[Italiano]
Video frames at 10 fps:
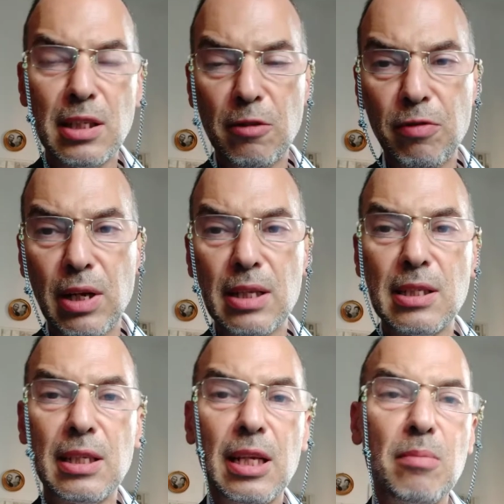a
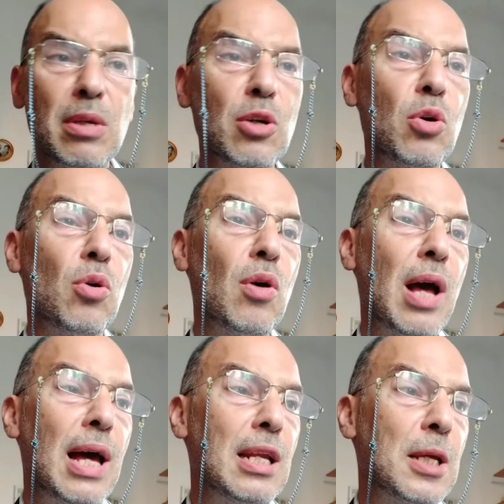differenza dell'amico
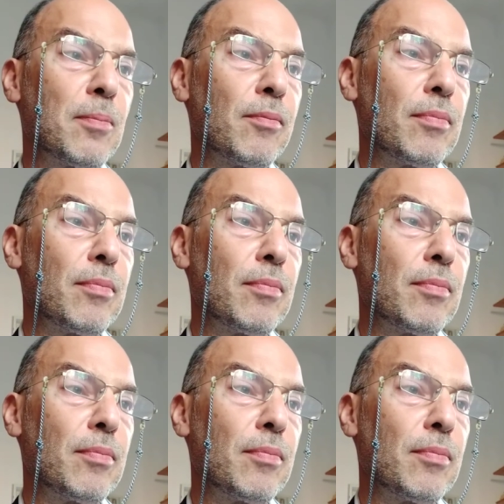Ali.